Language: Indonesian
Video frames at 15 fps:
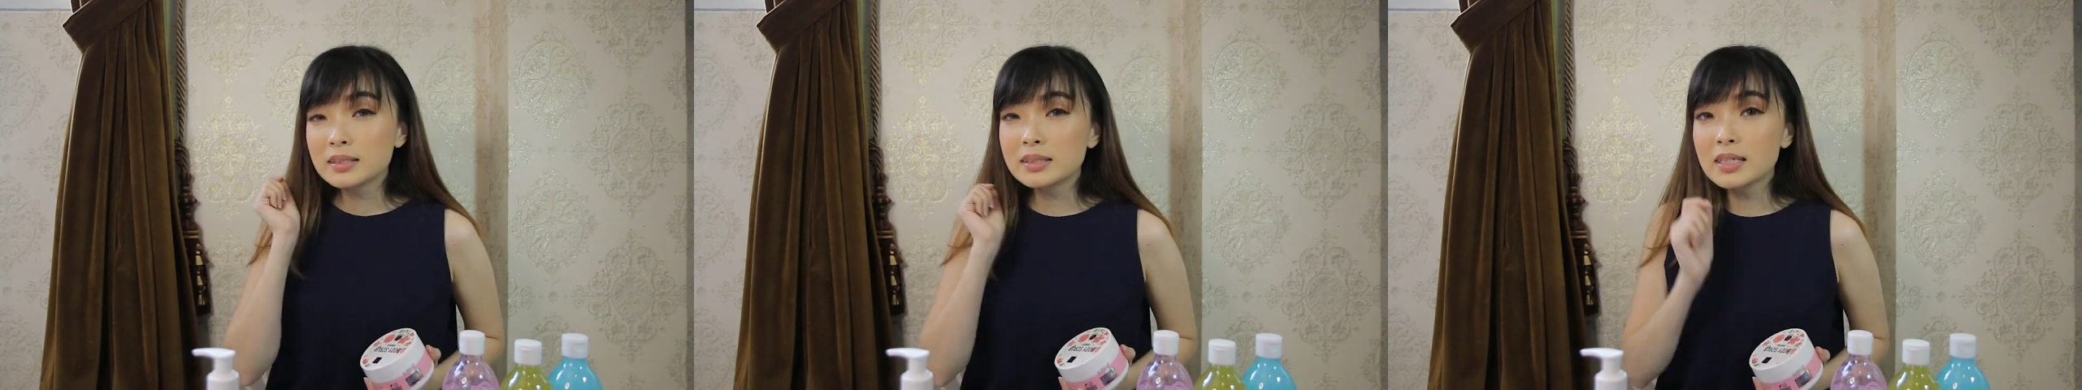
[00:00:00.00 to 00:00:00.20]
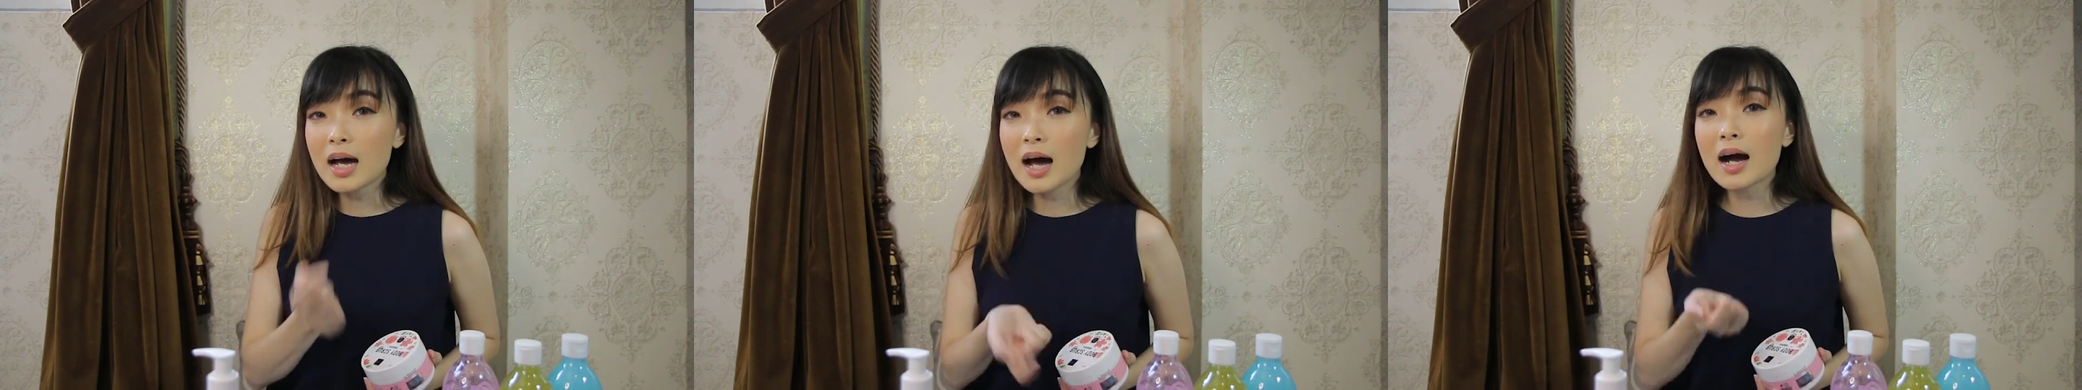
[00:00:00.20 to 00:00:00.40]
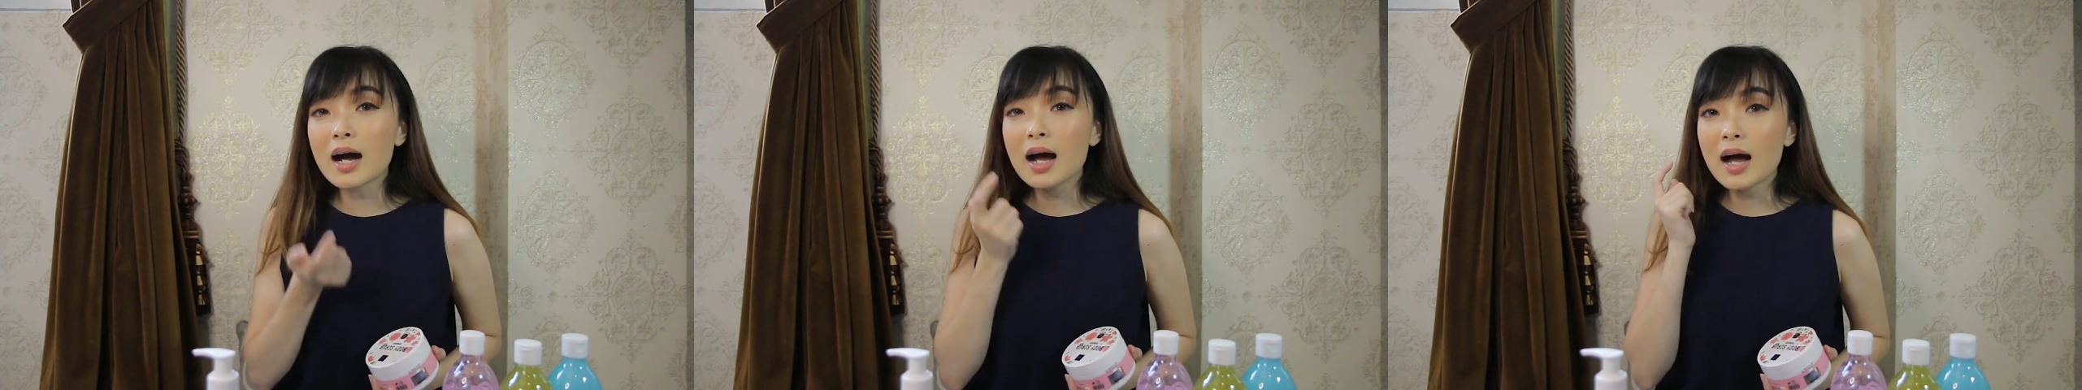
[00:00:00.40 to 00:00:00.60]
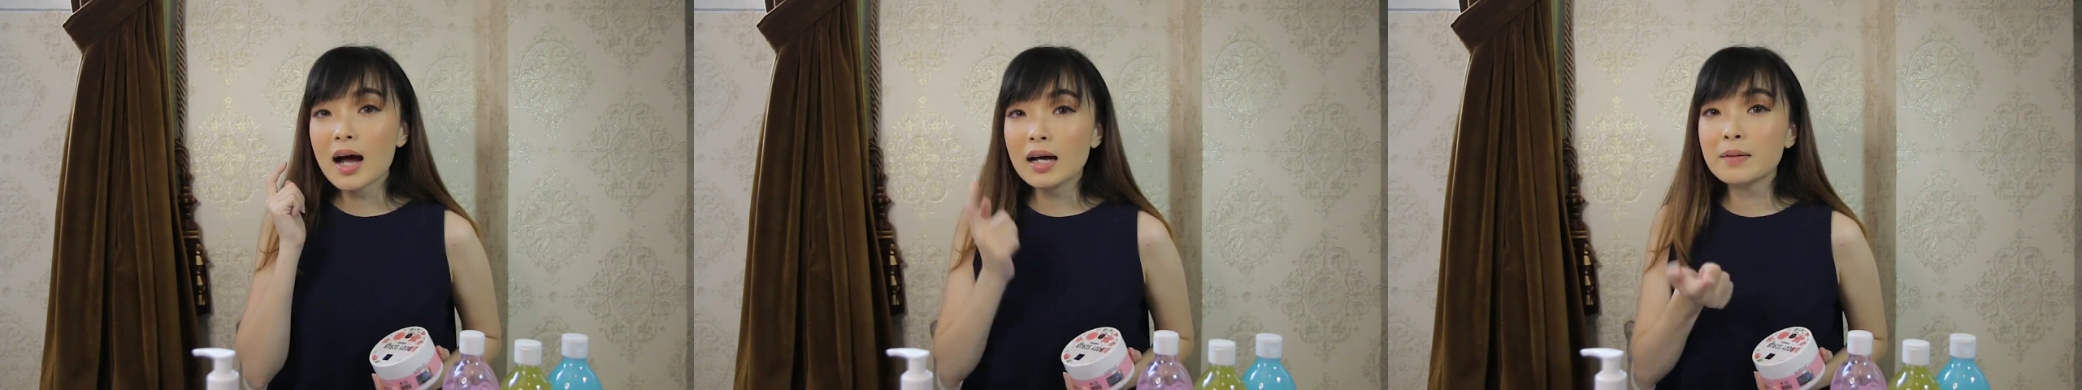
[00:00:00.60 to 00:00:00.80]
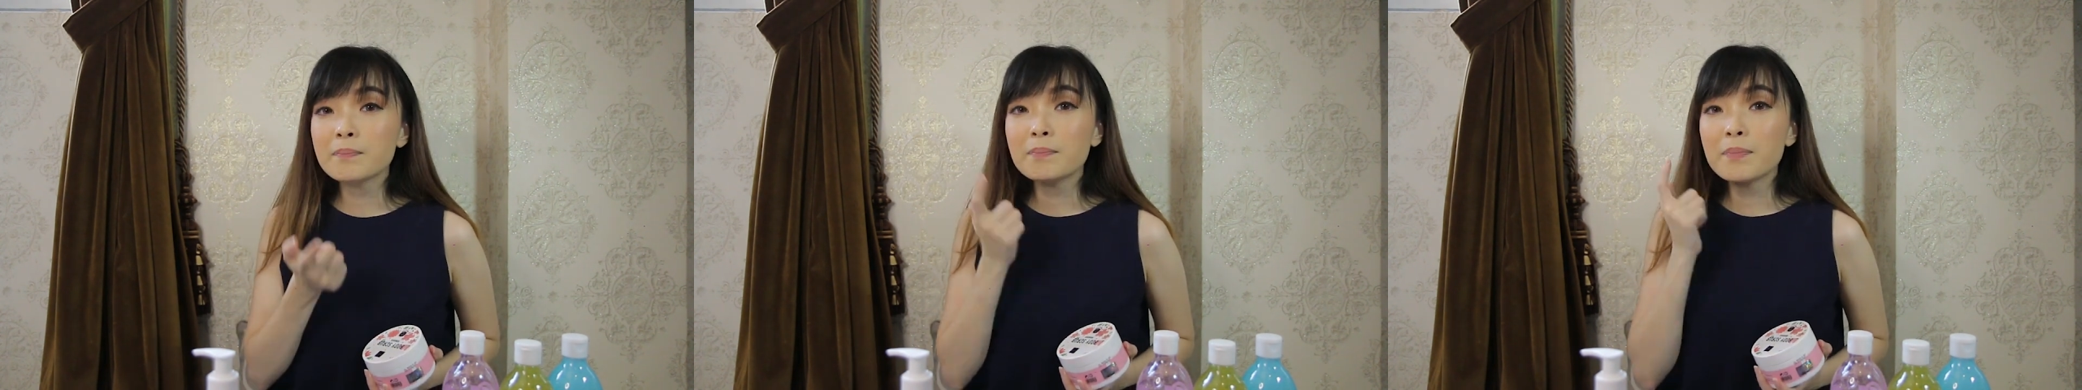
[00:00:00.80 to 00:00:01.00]

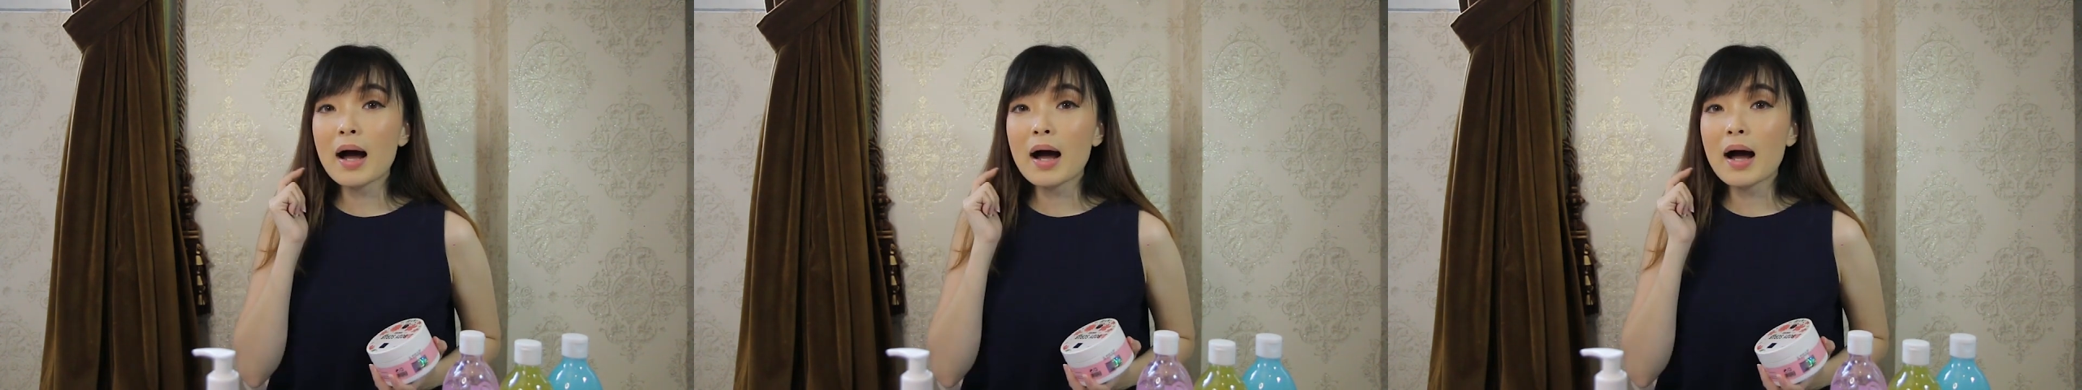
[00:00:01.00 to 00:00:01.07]
jangan